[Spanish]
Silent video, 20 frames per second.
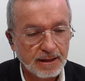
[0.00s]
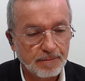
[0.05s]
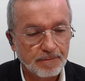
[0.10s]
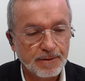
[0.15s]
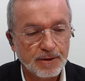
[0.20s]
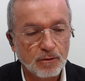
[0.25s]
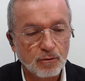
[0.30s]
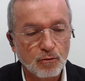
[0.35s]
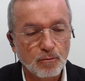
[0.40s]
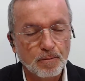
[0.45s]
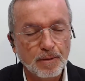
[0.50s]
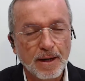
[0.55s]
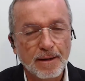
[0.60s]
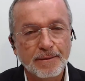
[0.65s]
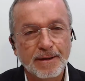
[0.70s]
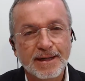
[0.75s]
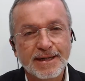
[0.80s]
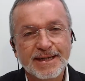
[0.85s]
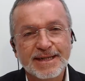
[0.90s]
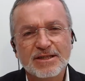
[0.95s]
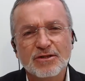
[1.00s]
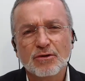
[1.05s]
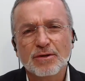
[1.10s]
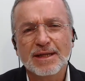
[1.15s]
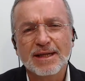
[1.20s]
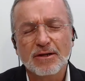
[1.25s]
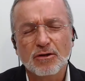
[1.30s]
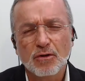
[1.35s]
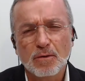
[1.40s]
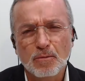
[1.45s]
preocupaba, esto
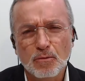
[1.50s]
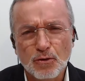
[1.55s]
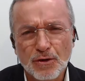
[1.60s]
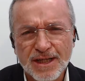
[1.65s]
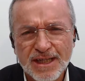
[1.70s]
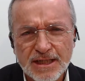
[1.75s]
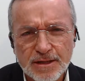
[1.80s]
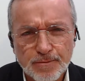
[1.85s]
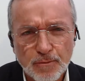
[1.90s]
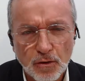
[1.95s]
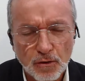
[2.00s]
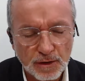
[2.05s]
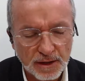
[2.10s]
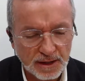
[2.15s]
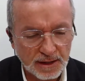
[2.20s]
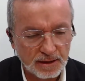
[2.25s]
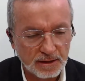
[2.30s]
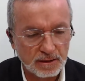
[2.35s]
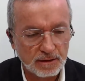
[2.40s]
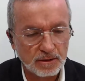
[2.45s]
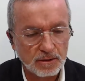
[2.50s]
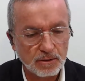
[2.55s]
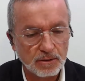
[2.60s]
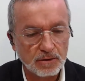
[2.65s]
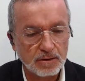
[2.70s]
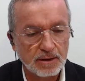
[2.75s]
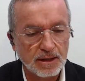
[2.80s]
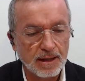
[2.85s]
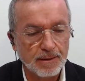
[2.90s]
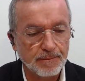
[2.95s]
del comunismo
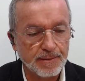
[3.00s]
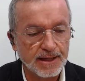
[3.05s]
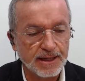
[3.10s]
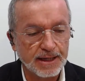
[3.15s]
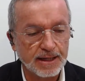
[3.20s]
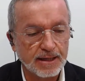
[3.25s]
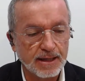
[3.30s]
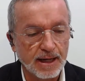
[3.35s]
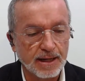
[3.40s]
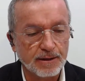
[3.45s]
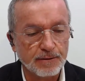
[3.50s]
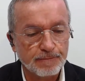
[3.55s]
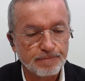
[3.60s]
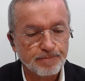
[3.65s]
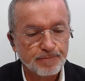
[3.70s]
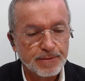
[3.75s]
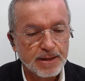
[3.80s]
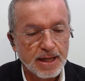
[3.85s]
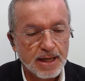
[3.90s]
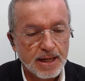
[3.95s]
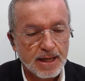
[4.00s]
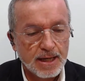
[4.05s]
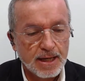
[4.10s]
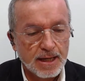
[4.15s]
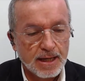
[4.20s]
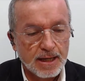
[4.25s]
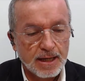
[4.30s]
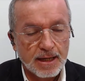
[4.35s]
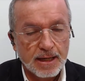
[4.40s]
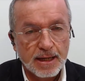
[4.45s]
indoamericano.
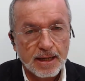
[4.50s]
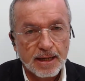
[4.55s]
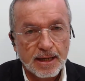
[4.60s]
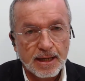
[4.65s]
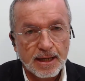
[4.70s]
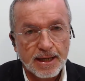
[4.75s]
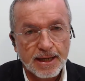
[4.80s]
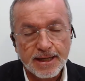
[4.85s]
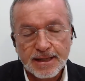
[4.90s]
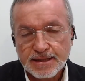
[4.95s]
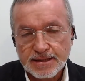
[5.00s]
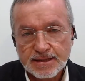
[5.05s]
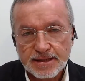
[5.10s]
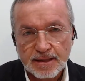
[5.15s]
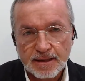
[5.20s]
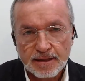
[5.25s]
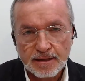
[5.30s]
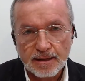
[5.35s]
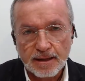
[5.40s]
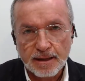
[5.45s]
Es eh,